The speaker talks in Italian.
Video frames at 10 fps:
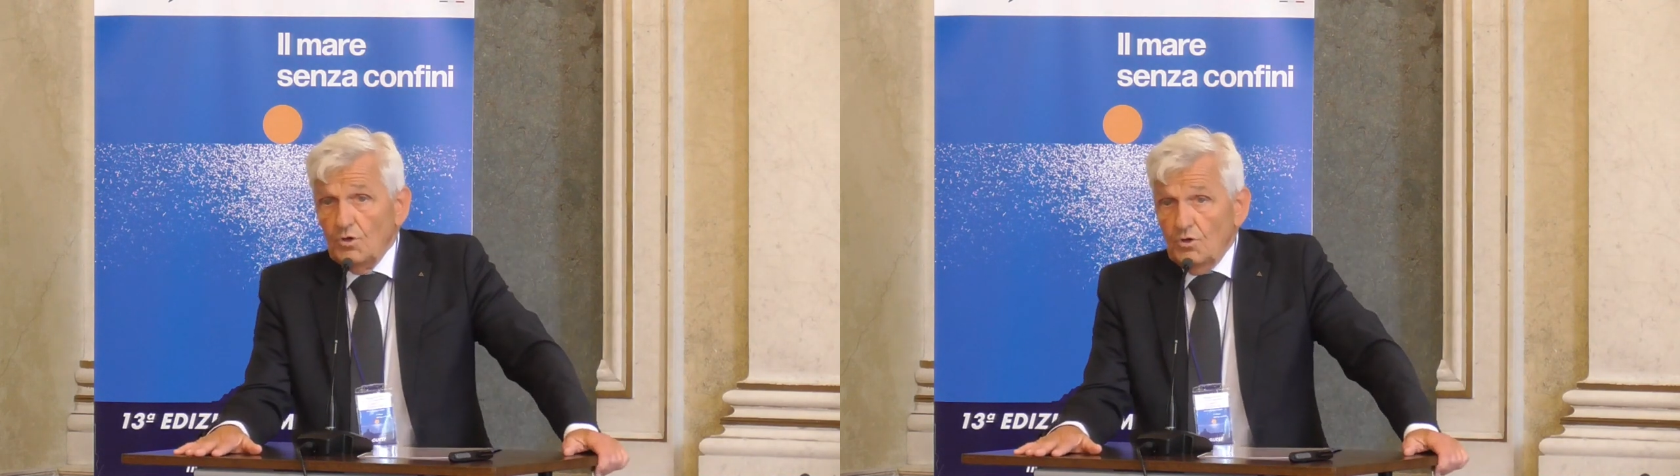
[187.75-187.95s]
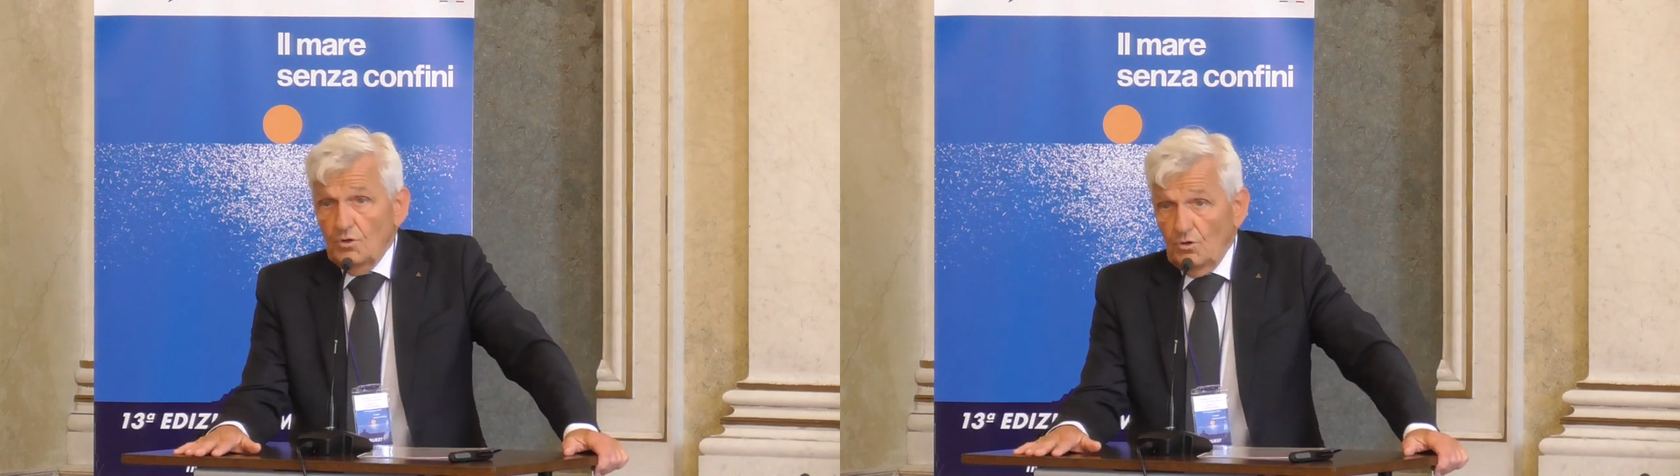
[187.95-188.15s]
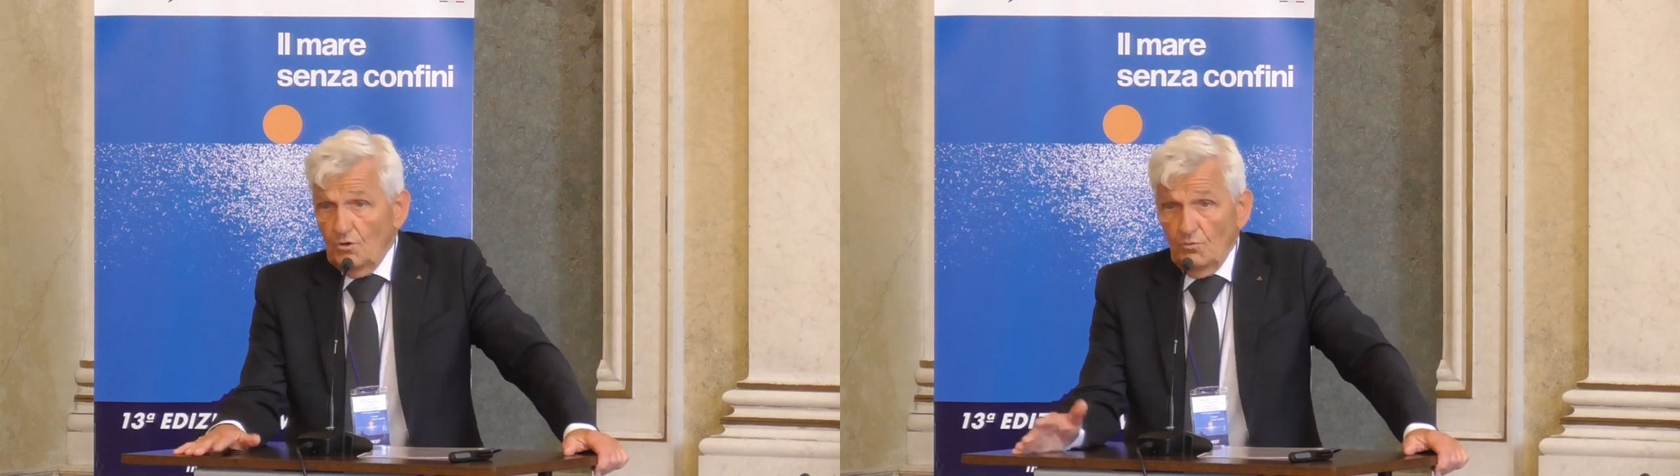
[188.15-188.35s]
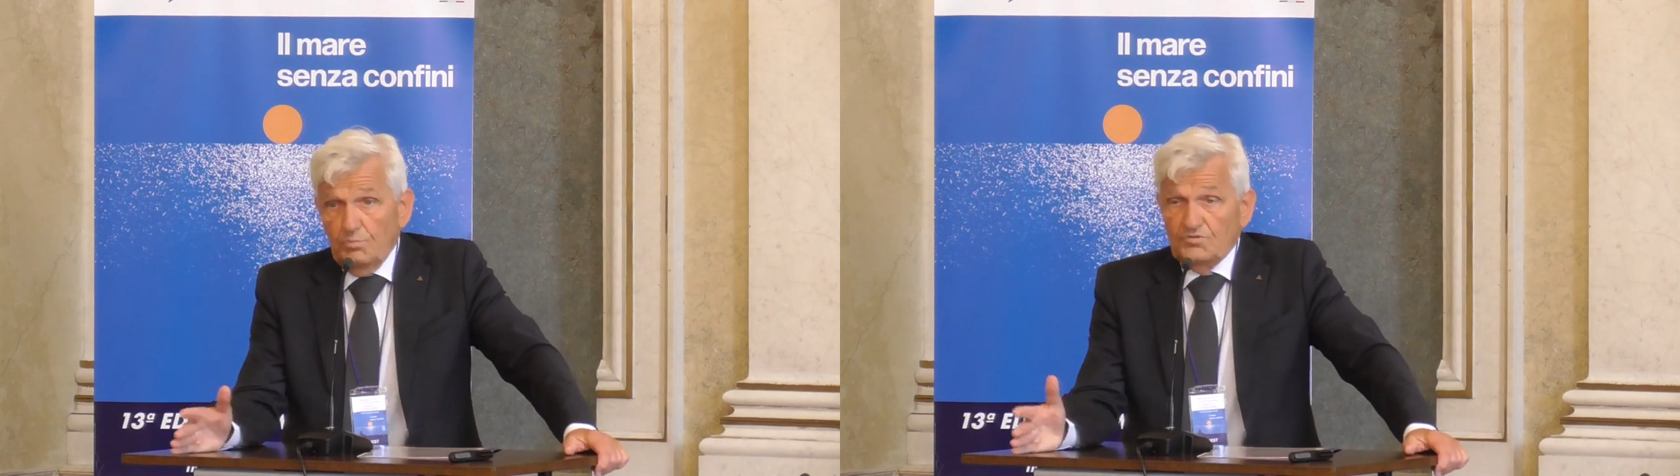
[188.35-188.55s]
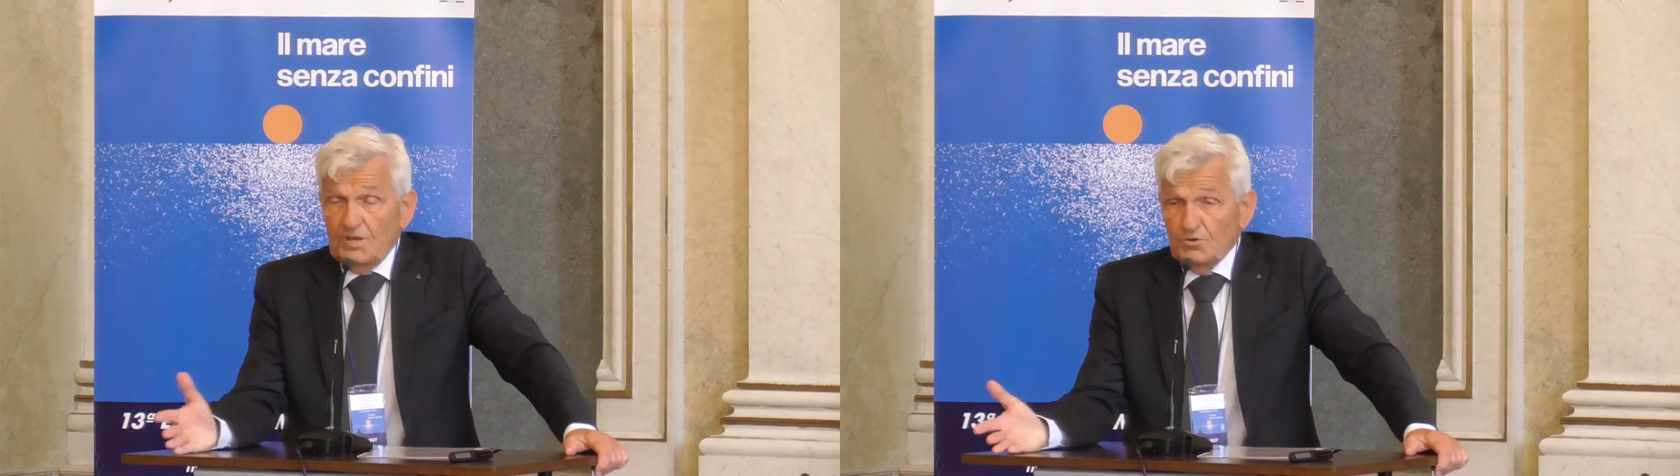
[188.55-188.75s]
eh,
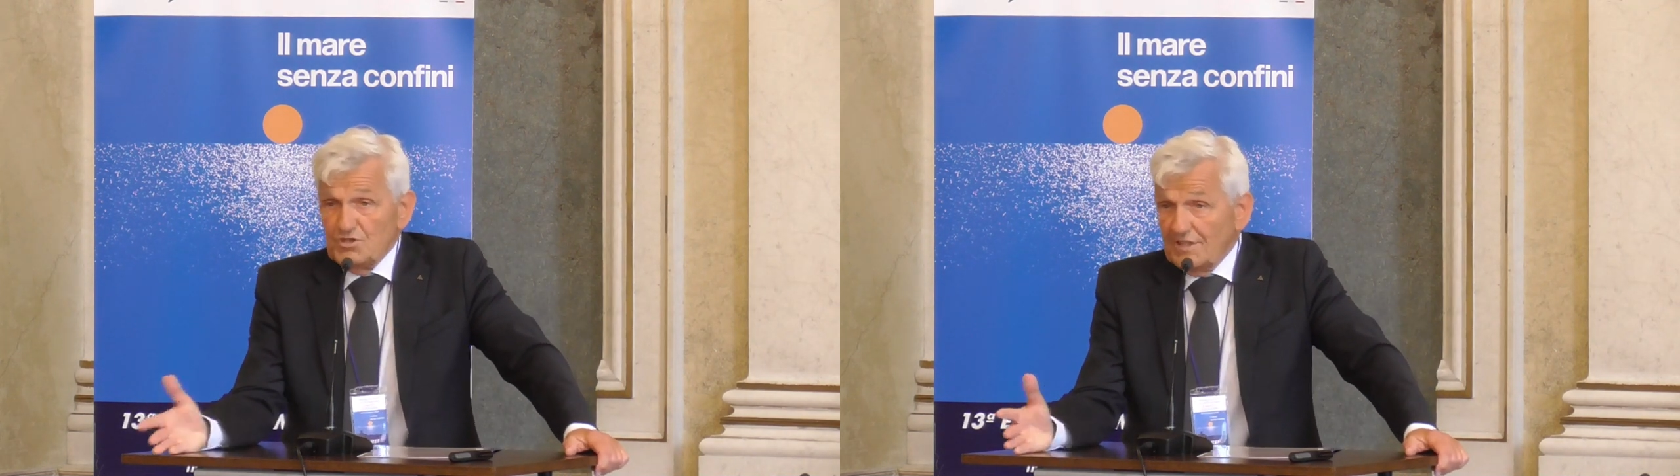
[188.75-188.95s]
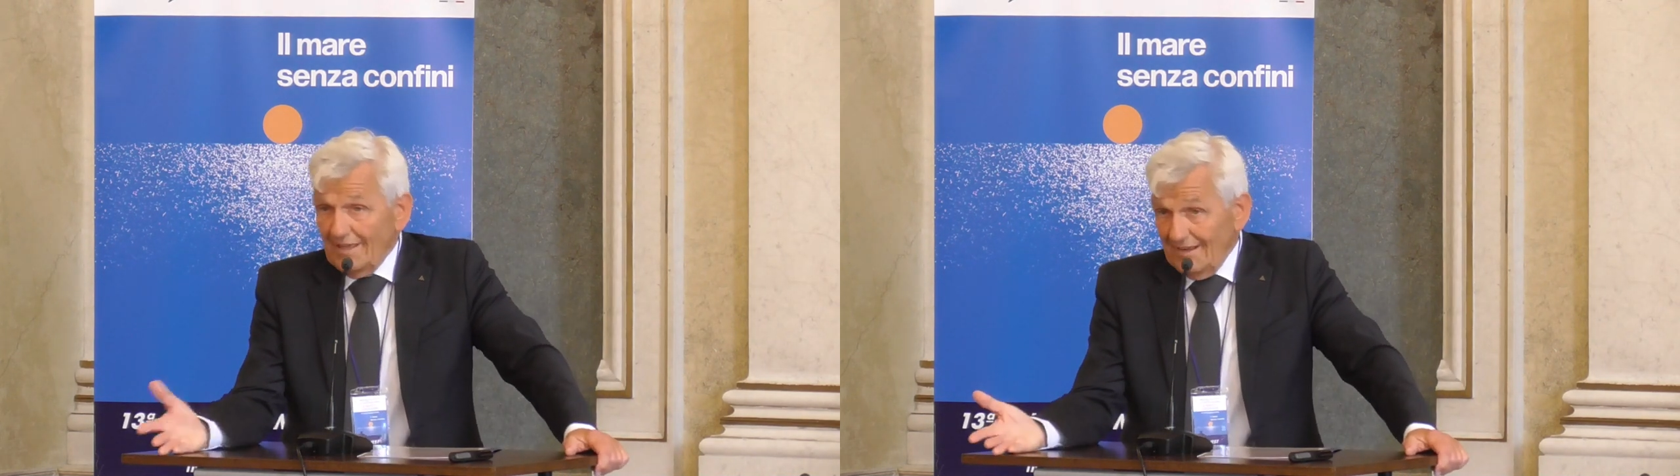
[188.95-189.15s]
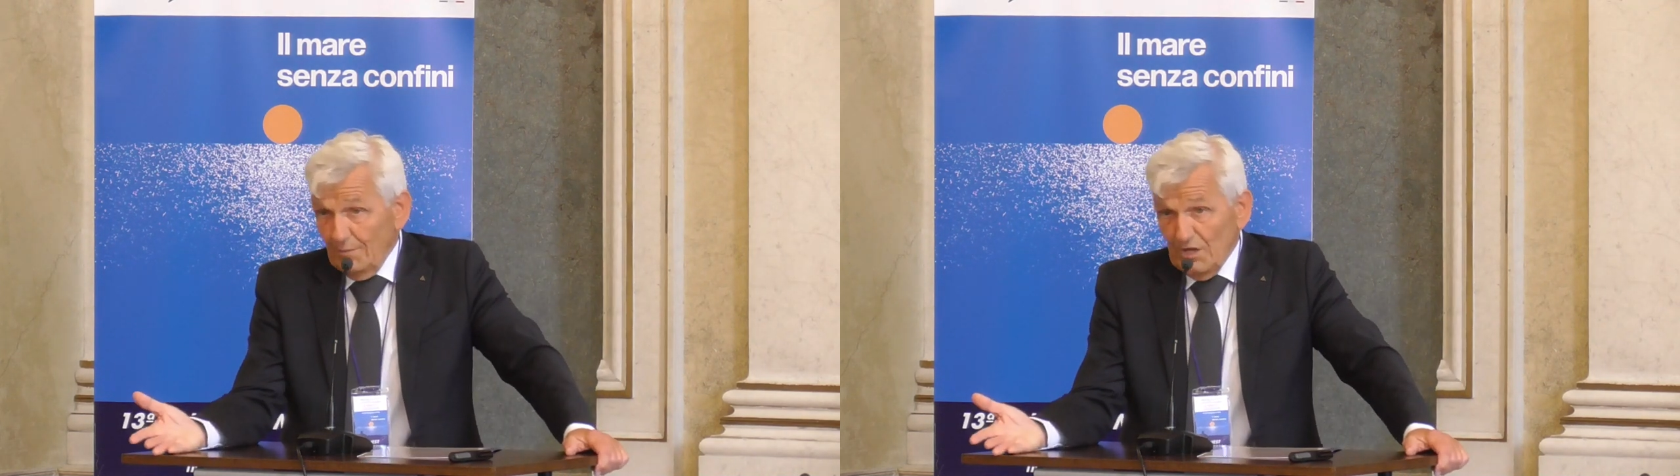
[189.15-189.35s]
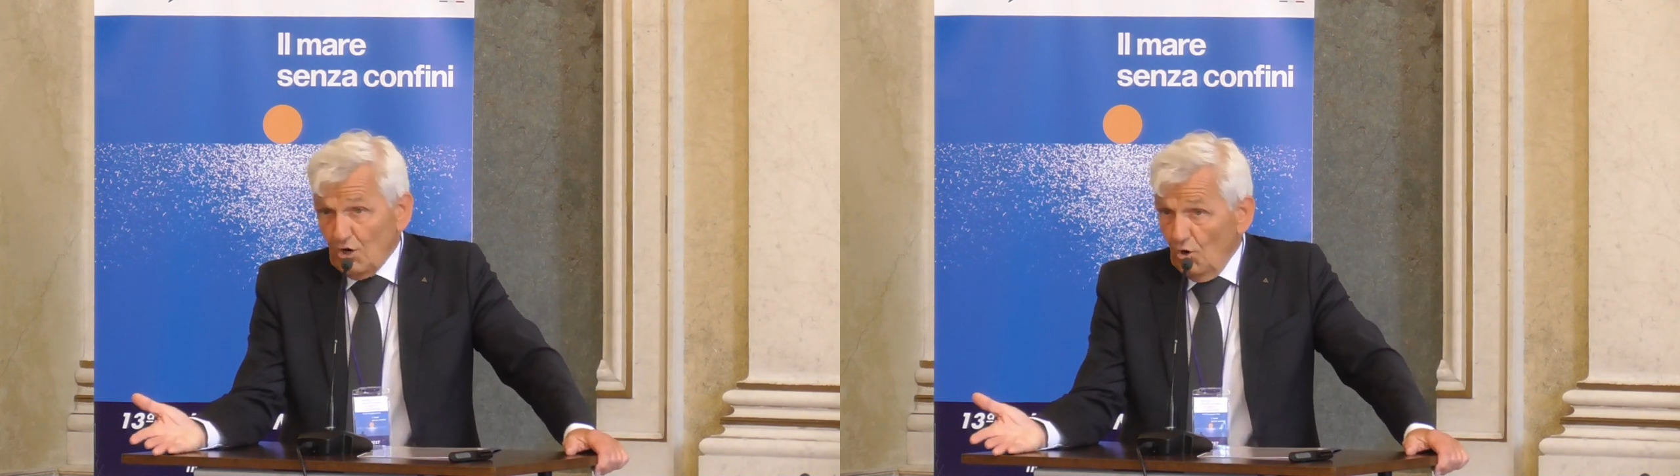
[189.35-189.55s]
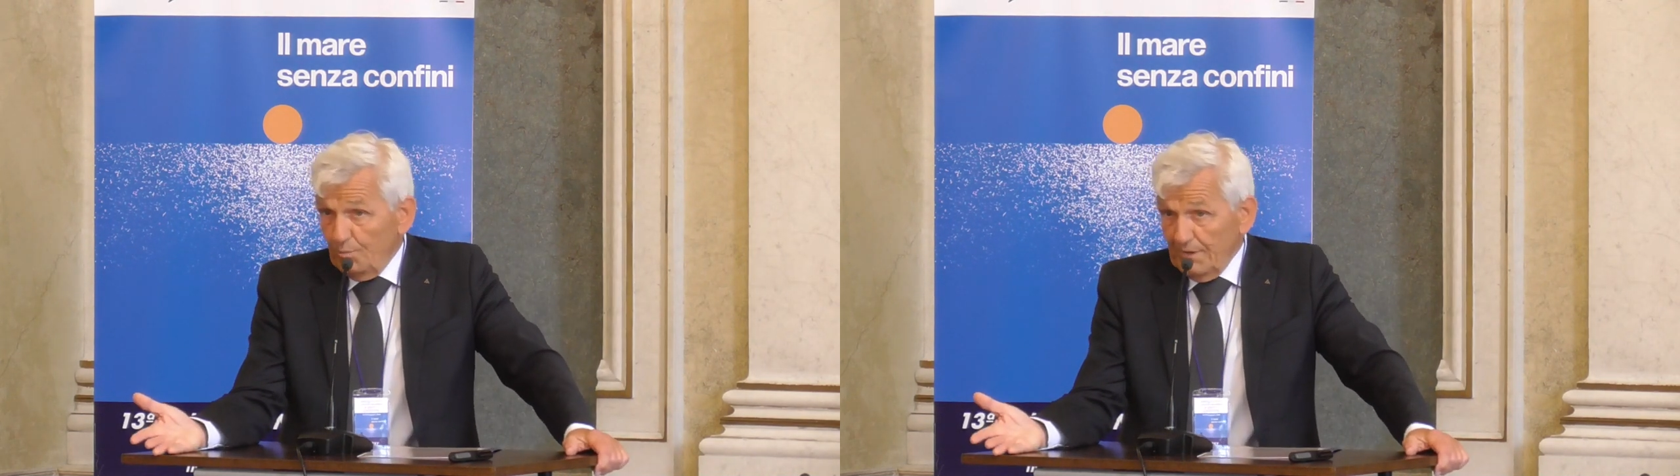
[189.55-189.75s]
possiamo citare la
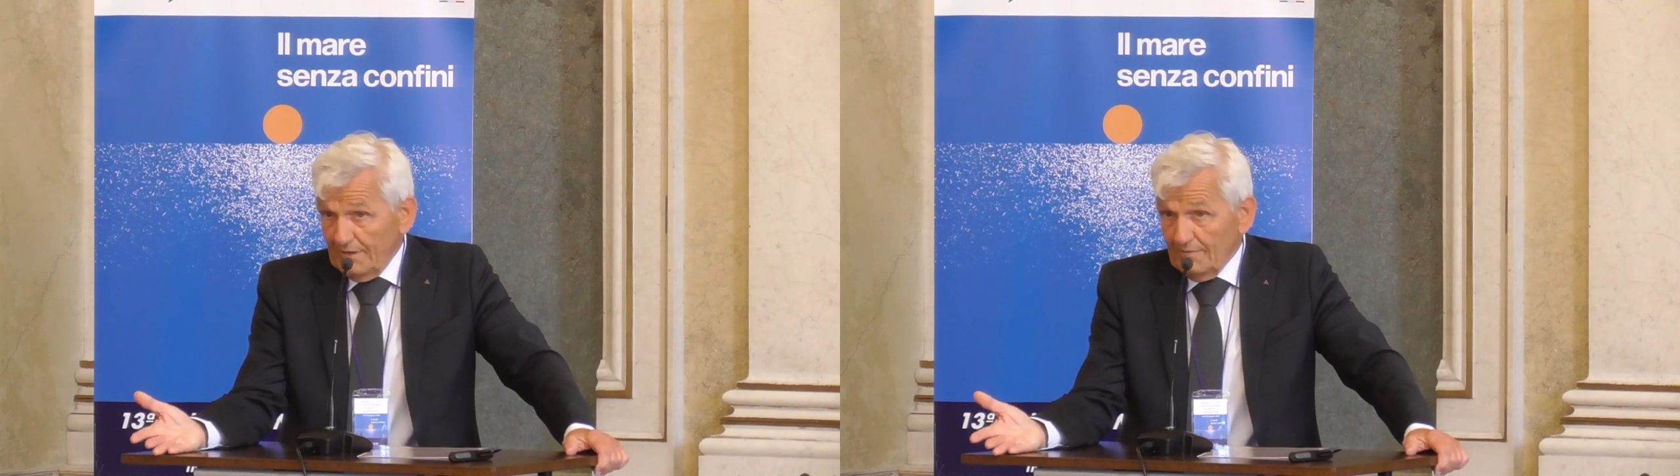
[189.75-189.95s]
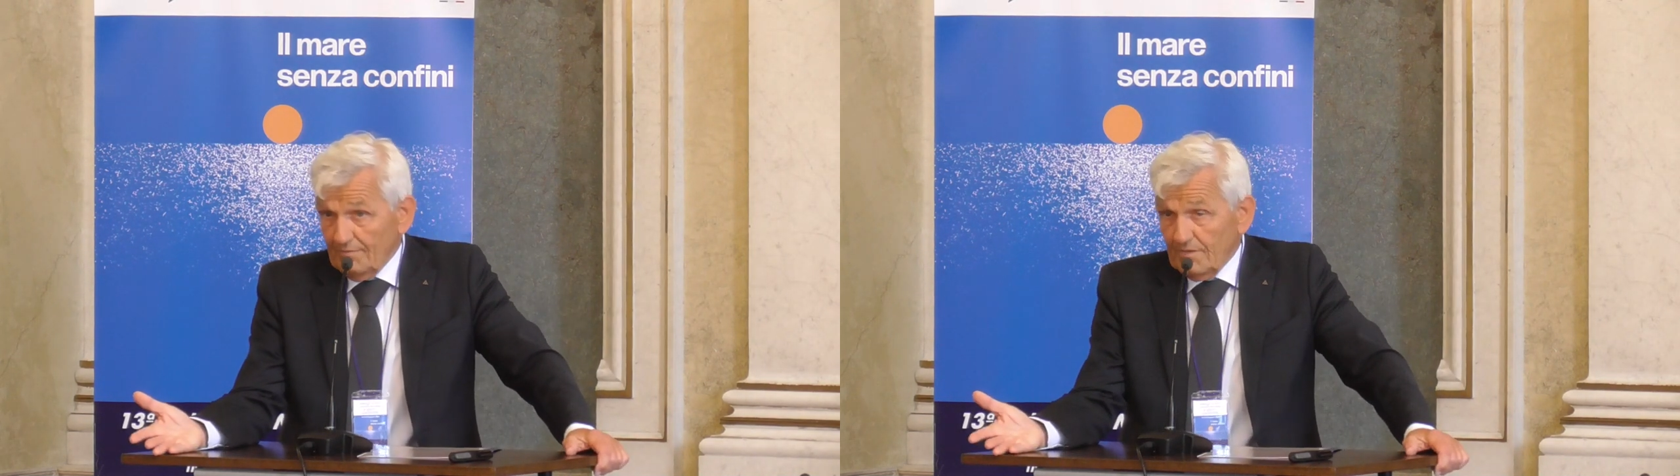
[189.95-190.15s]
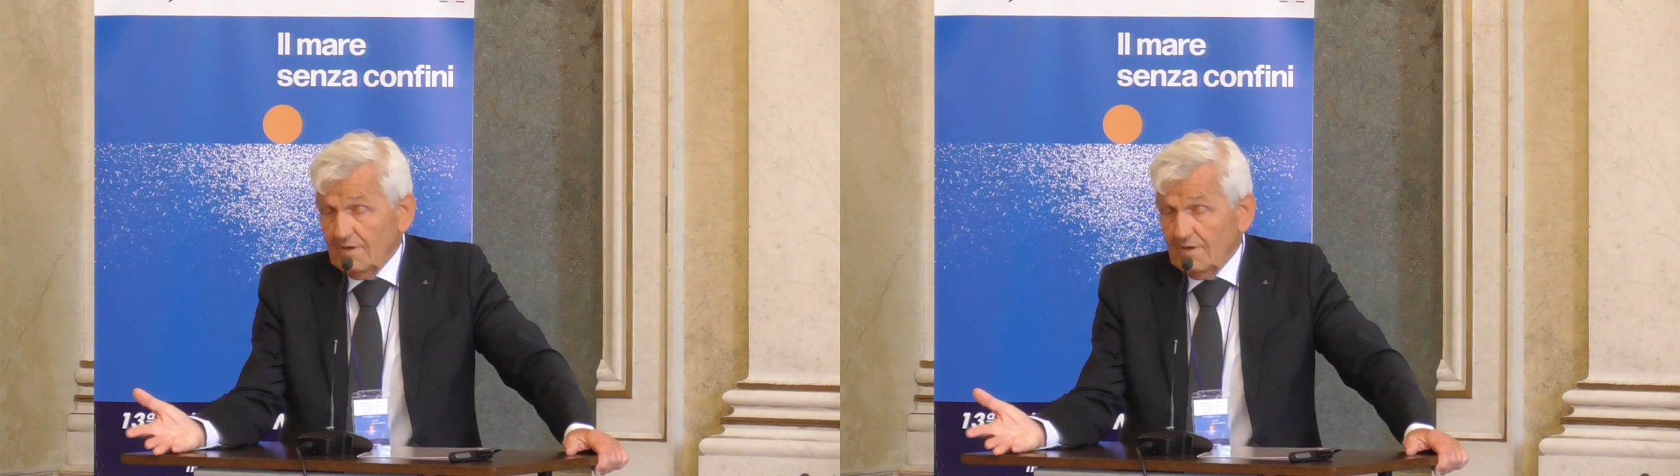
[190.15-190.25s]
Micoperi,